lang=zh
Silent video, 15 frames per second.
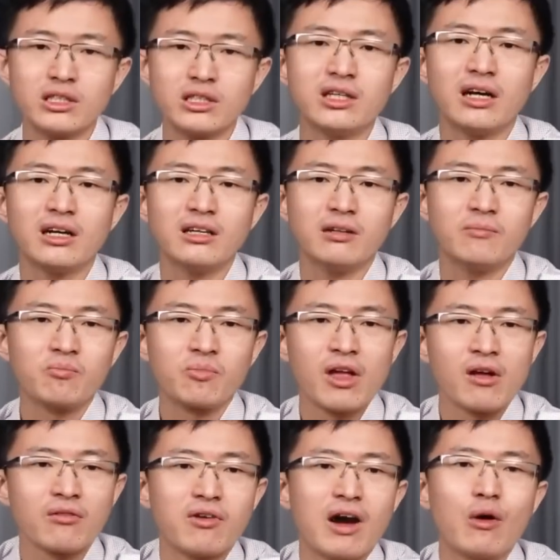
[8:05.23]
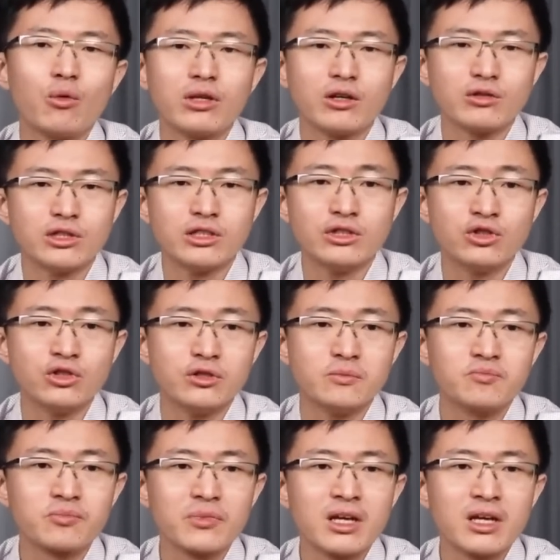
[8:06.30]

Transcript: 响力发挥到极致。